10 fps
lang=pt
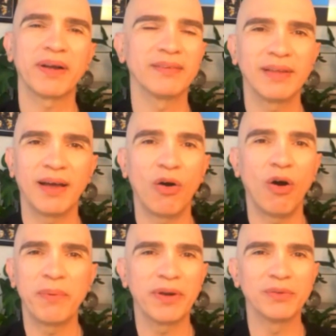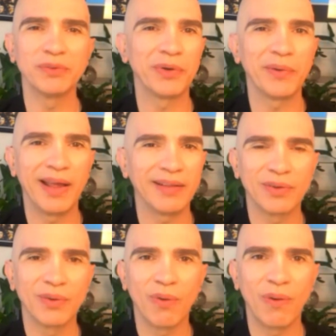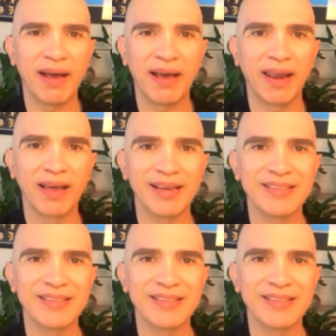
para cantar ópera no trio elétrico com ela.